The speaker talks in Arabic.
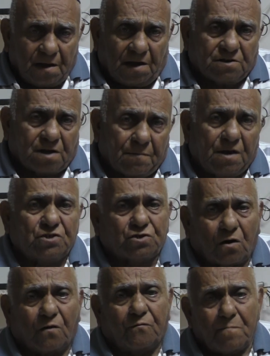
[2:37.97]

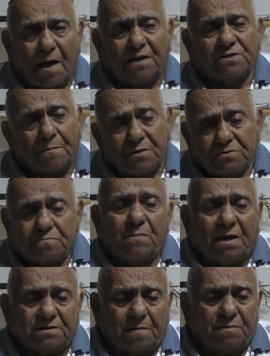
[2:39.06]
اعجبش توف ما عجبش
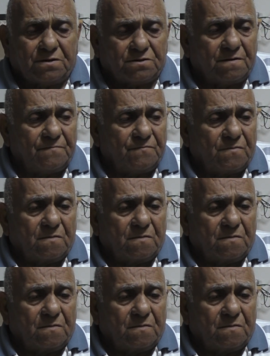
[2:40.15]
ما عجبش